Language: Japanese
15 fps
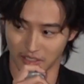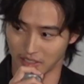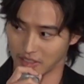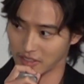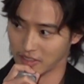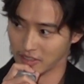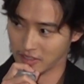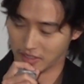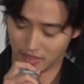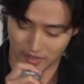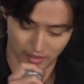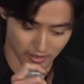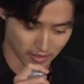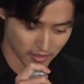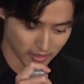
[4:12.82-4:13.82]
かね
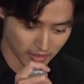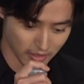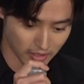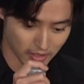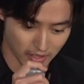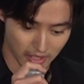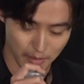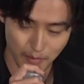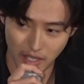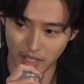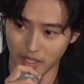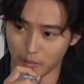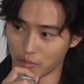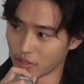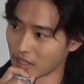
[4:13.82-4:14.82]
いた今
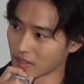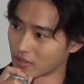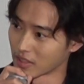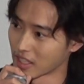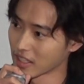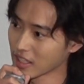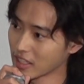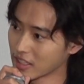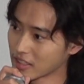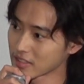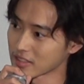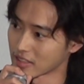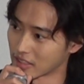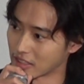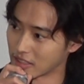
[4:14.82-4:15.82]
がもう結構限界なん
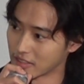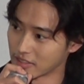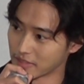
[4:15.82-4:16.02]
ですかね